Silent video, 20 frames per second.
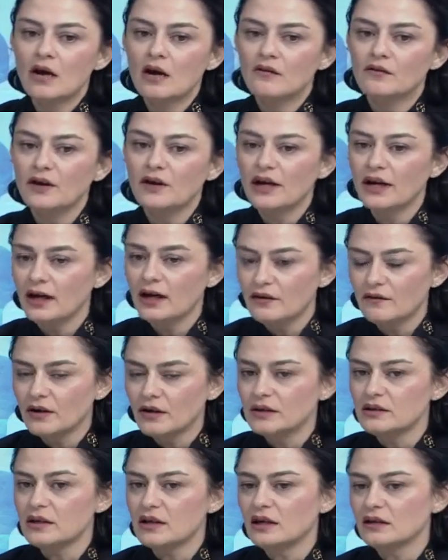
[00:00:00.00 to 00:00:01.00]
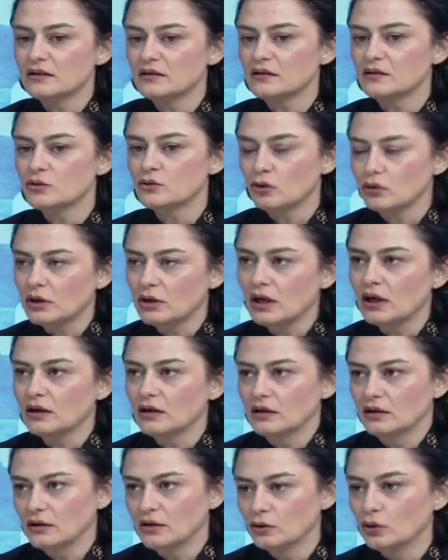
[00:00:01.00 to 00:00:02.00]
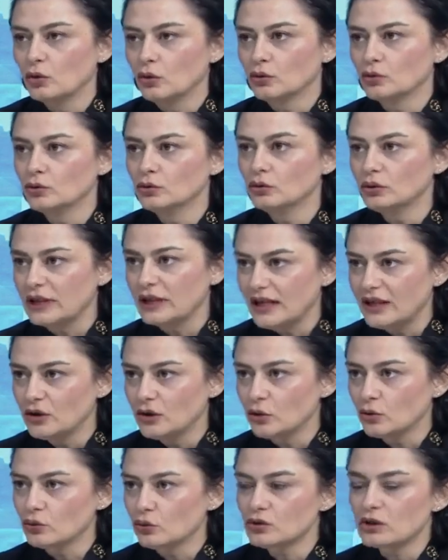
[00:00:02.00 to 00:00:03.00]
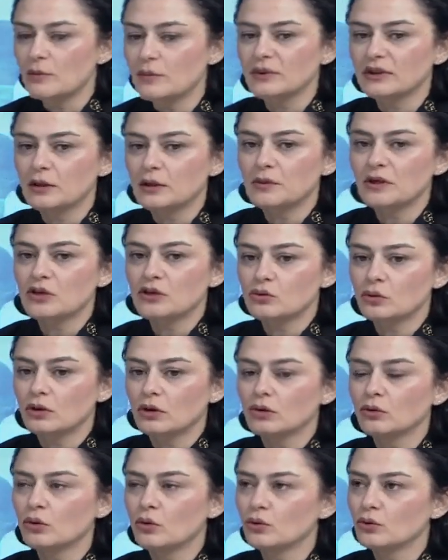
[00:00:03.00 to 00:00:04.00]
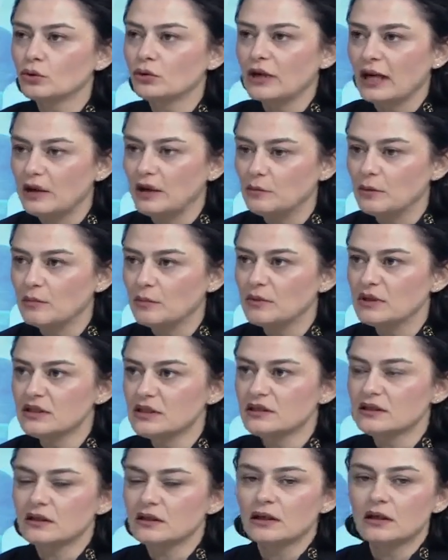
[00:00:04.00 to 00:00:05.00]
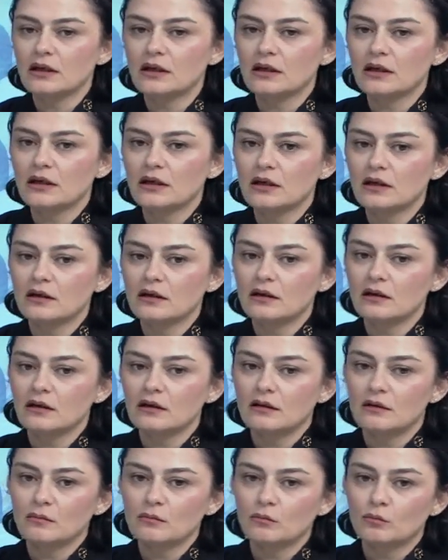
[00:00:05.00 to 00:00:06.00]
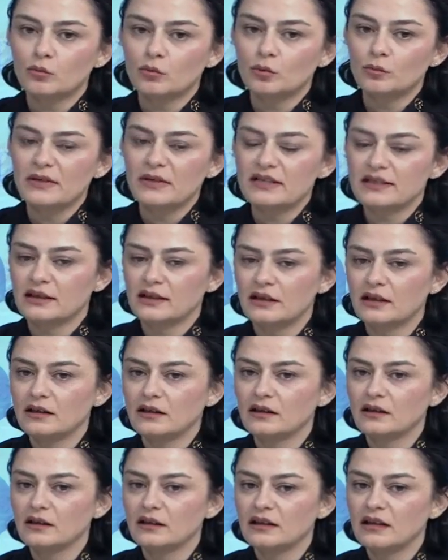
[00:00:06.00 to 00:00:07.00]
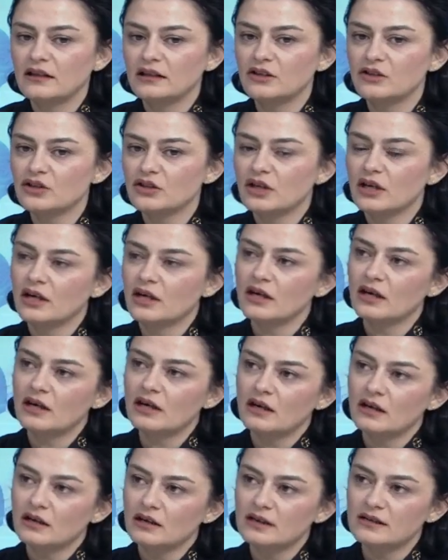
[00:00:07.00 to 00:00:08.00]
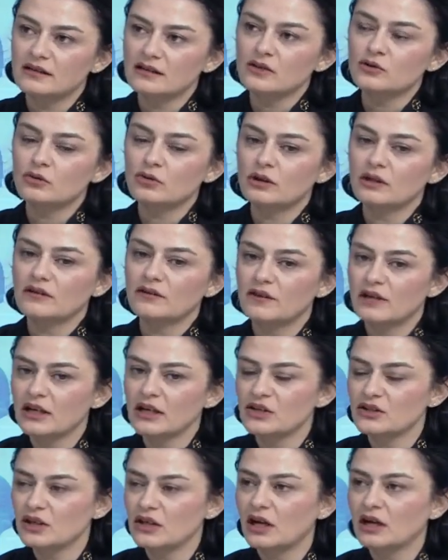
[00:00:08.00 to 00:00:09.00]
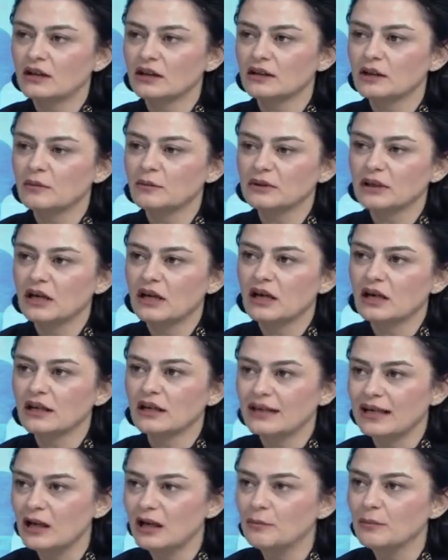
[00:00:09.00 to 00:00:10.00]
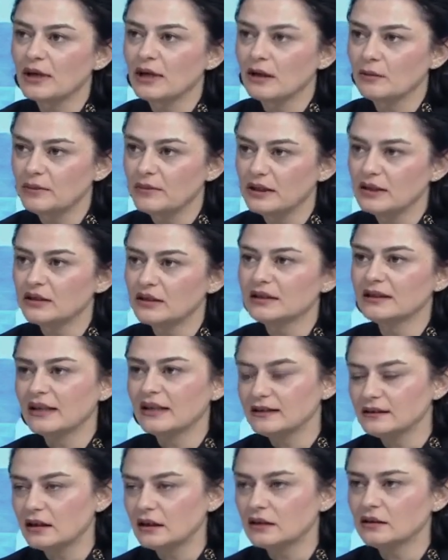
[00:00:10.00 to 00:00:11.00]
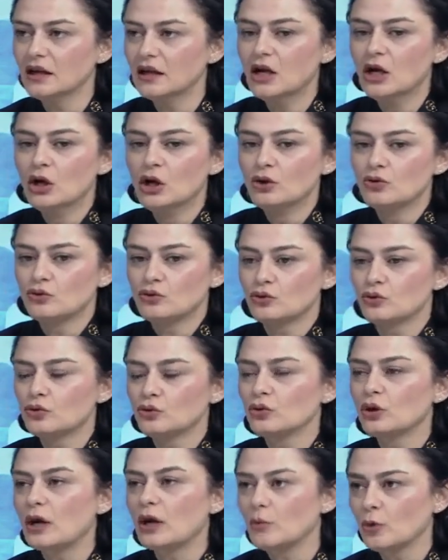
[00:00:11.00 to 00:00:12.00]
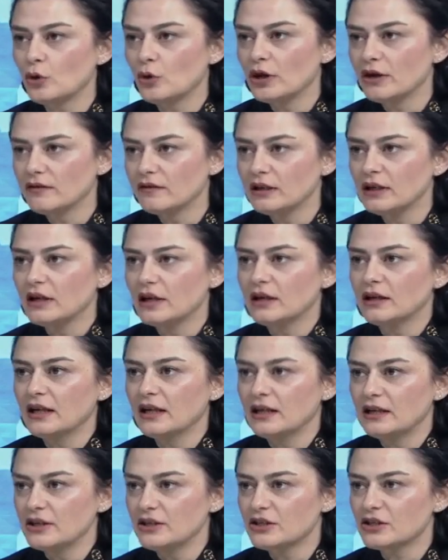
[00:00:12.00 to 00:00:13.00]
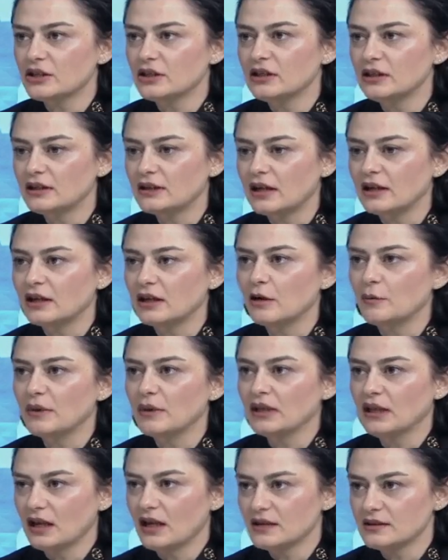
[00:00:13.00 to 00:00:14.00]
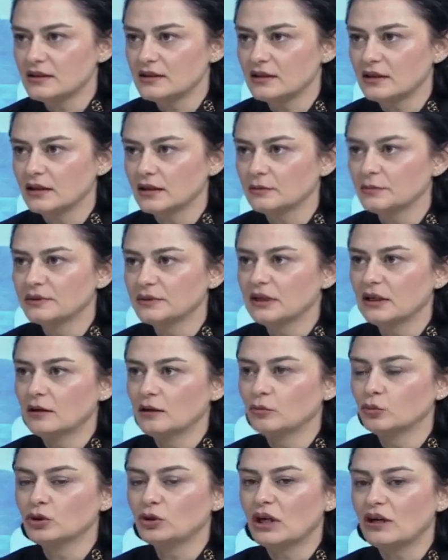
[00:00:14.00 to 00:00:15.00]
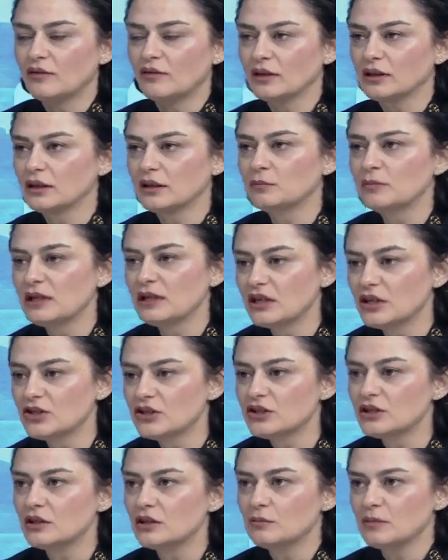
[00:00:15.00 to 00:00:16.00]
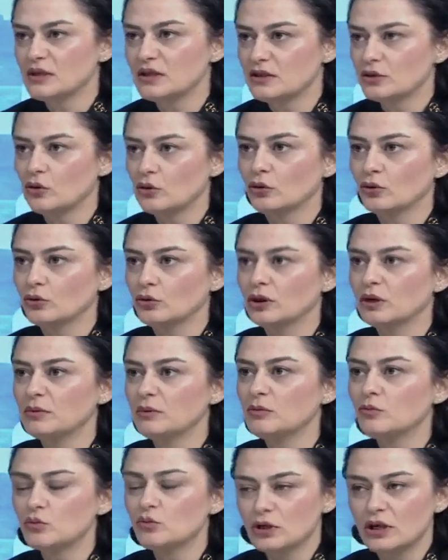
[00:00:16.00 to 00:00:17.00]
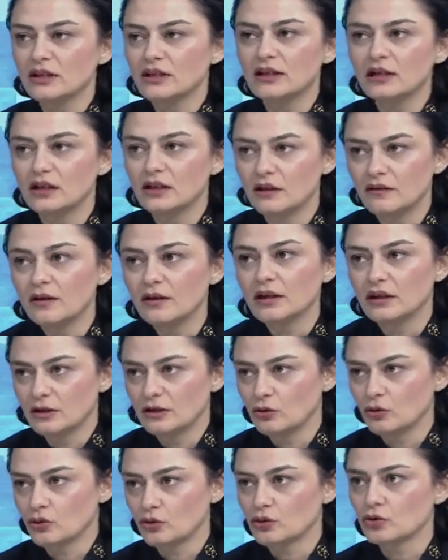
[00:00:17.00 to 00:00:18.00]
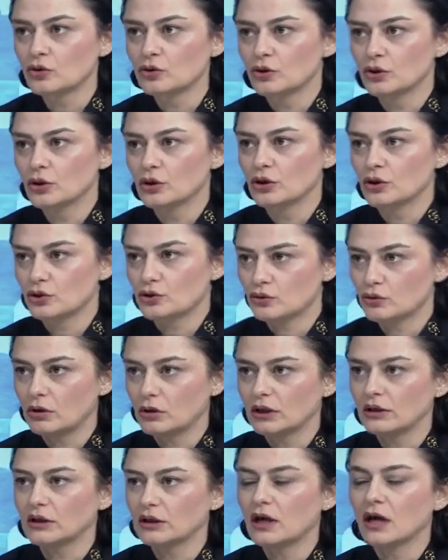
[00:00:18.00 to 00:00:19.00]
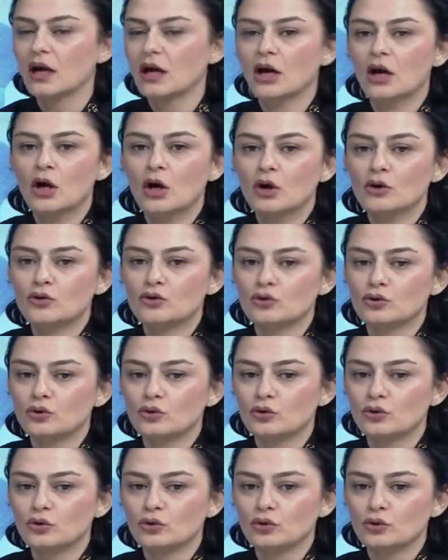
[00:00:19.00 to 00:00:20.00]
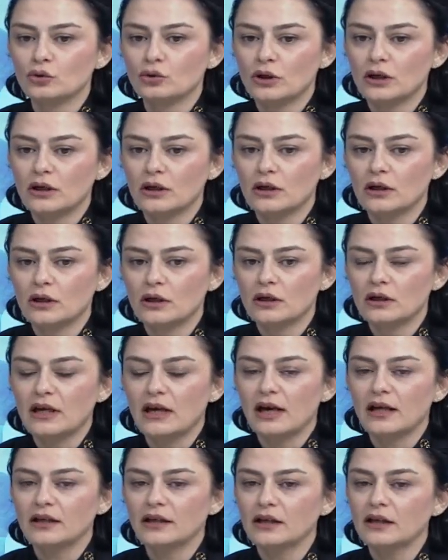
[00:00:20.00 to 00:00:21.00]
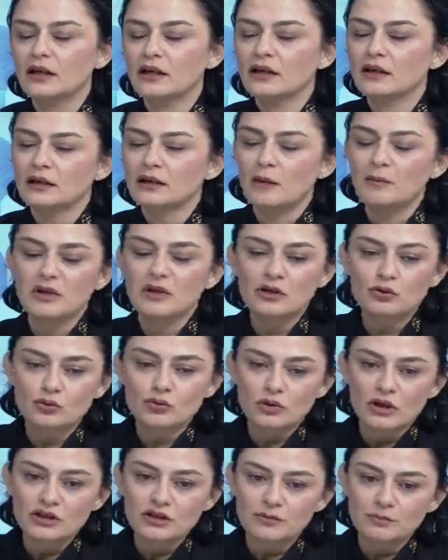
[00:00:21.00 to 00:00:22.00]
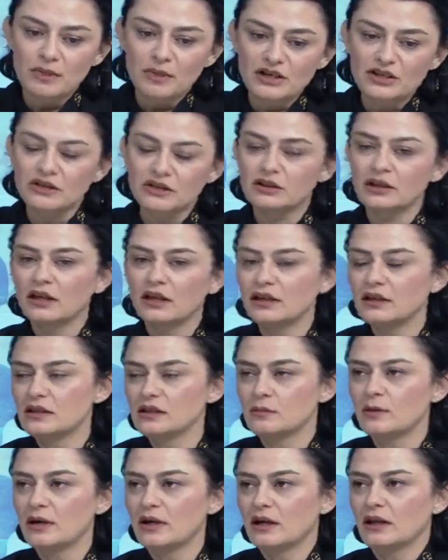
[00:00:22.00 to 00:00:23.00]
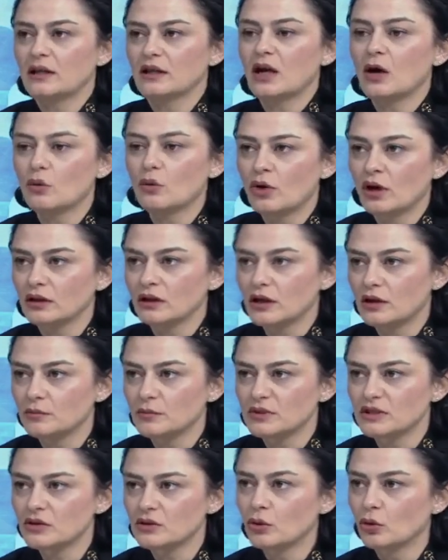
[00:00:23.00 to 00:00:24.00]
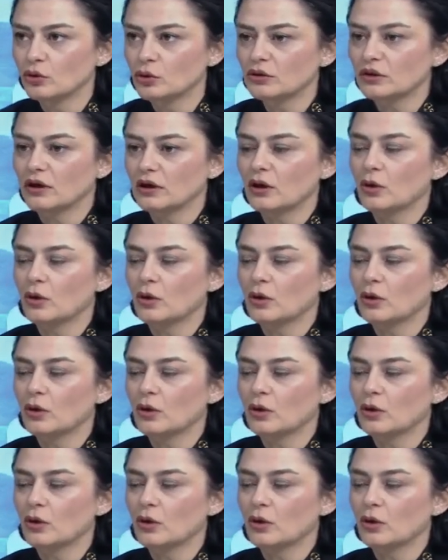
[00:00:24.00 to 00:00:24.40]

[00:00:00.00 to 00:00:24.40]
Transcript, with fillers: Ve evet artık sona e, doğru geliyoruz ama tabii ki sona doğru gelmemiz e, bu meselenin neticeye kısa sürede varacağı anlamına gelmeyebilir. Neden? Çünkü kamu görevlilerine ilişkin iddianamenin hazırlanıp da bu davaların birleştirilmesi yönünde bir mücadele de veriliyor hı E, şu anda. Çünkü e, yani tabii ki sürecin başından itibaren de avukatlarımızın ortaya